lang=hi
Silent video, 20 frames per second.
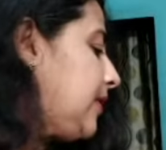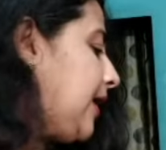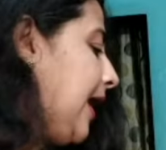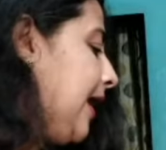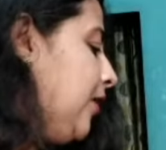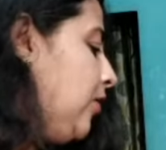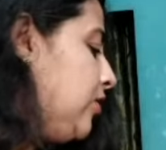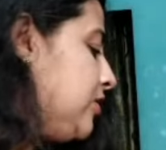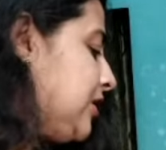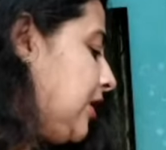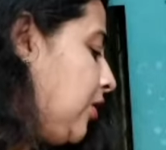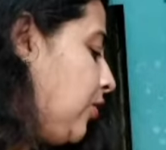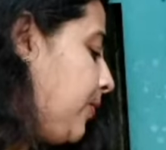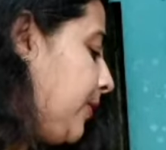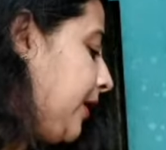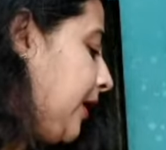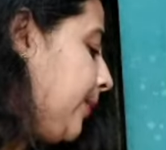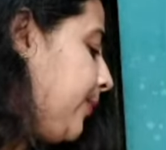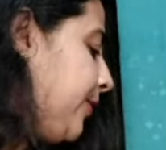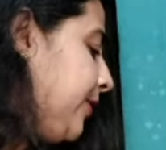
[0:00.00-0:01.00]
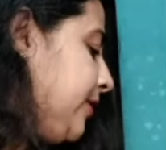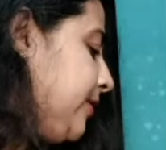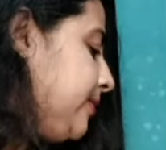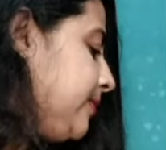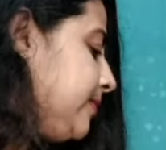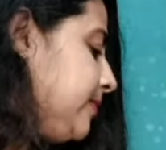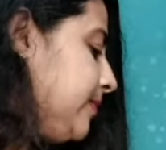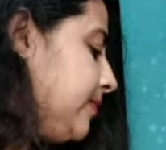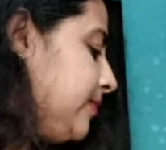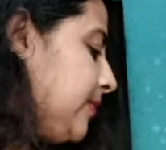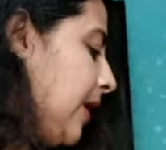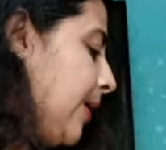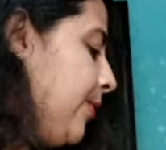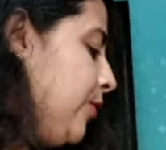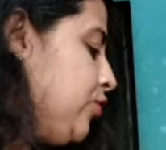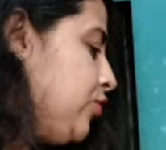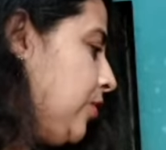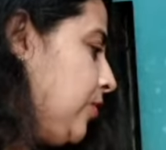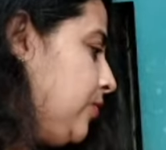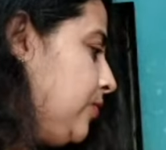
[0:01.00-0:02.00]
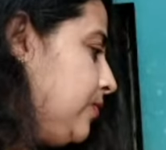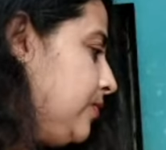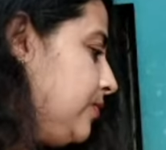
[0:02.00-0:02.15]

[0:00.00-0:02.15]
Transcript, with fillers: खाई लो चालो फटाफट अब जो